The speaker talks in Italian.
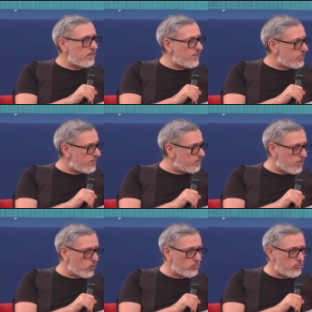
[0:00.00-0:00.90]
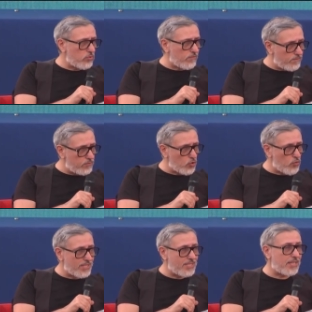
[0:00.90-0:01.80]
faceva però
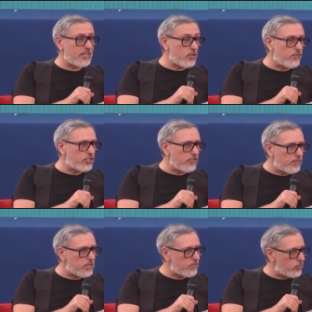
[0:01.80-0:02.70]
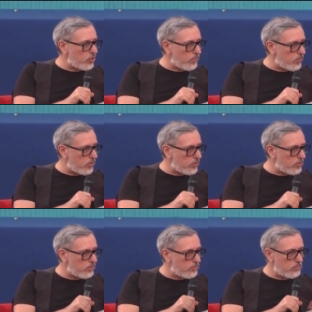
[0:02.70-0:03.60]
documentari, dico faceva perché purtroppo
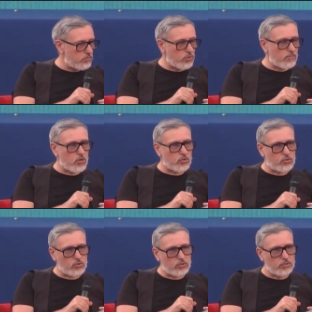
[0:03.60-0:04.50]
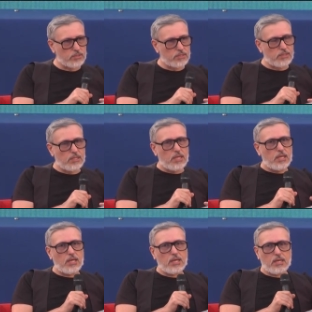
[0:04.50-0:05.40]
non, lui è morto.
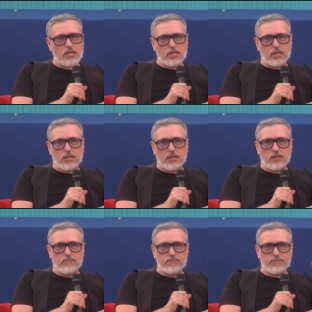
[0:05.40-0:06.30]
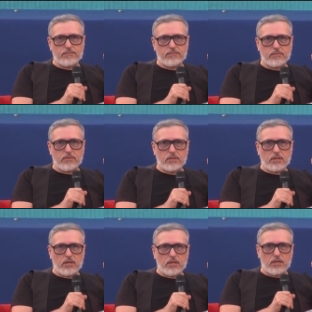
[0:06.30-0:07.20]
Ehm,
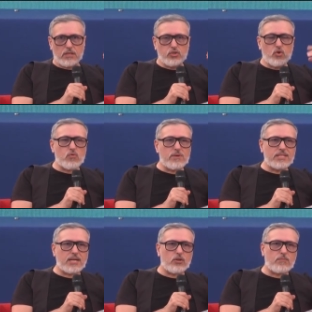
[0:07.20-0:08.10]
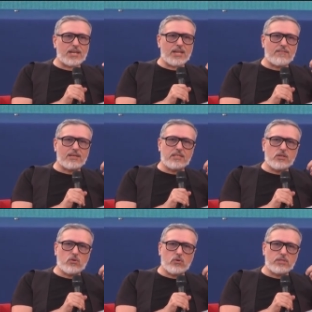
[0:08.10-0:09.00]
il documentario parlava
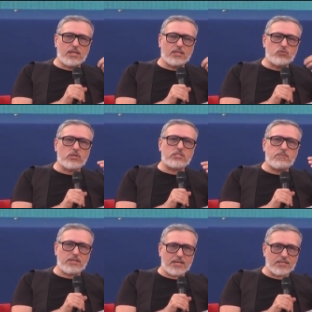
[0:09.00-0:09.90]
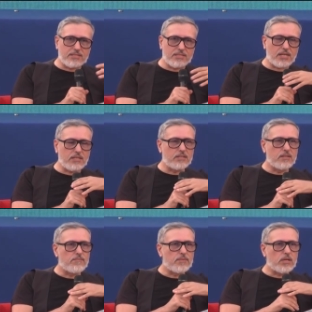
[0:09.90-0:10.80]
co- della sua esperienza
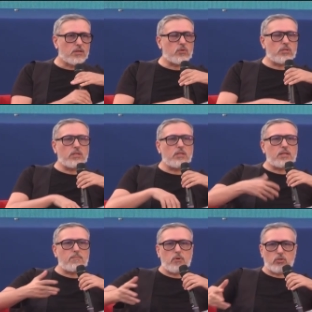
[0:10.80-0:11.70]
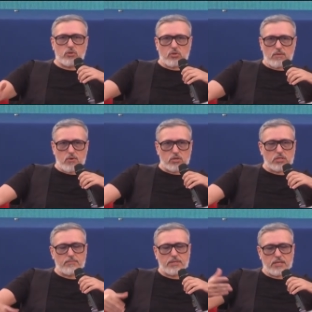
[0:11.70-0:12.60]
con il rapporto con la
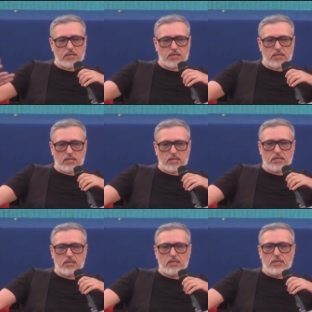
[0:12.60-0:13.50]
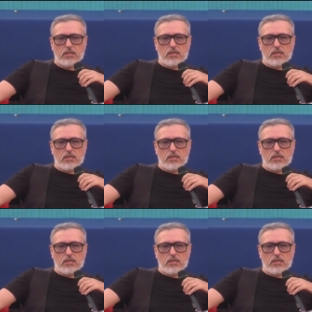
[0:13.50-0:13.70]
morte, perché